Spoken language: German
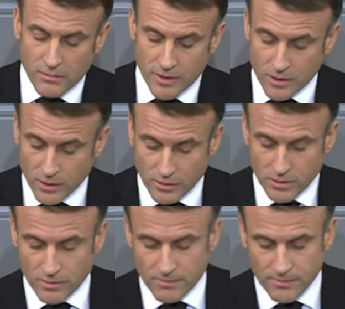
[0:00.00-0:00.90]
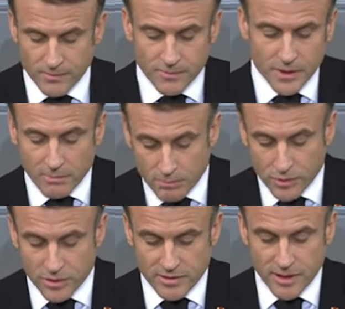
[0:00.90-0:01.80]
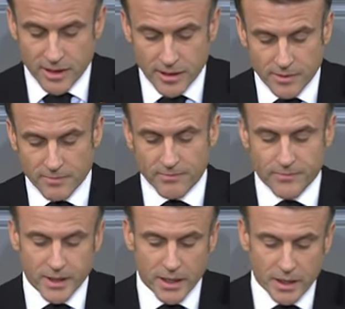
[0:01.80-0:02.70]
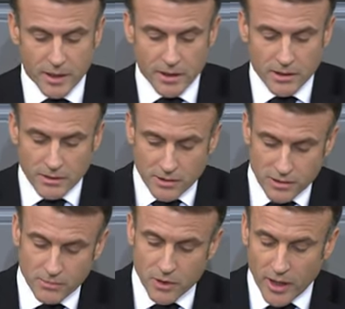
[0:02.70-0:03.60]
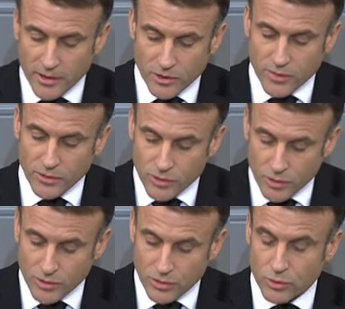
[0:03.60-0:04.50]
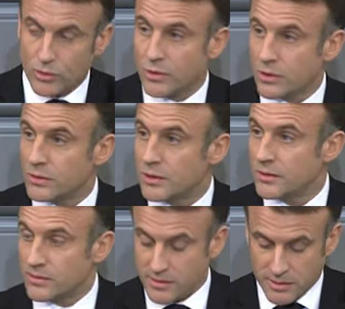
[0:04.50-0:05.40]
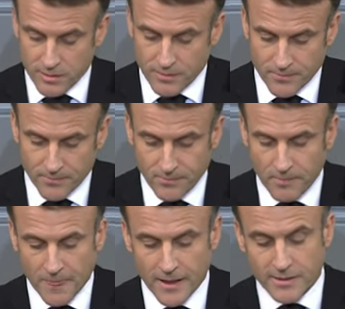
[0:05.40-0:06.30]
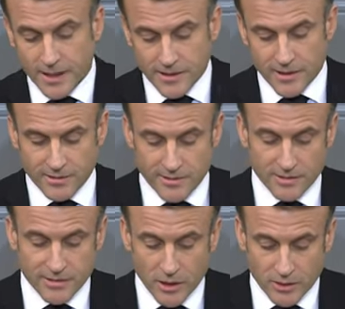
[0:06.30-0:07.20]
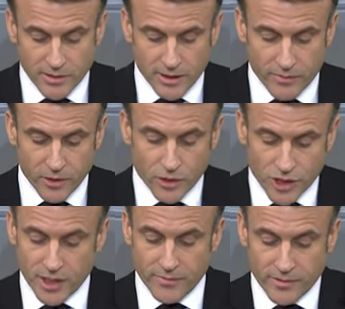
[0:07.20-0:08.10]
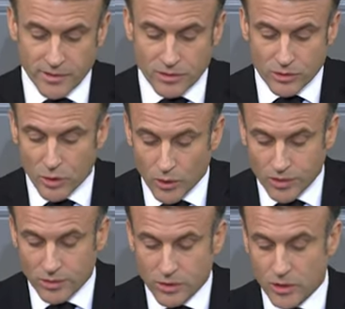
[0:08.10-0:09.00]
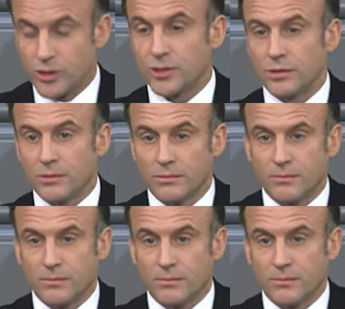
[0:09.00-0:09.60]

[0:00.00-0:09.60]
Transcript: Wenn heute im Bundestag die Stimme eines Franzosen zu hören ist, dann ist das dank der Freundschaft dieses großen Deutschen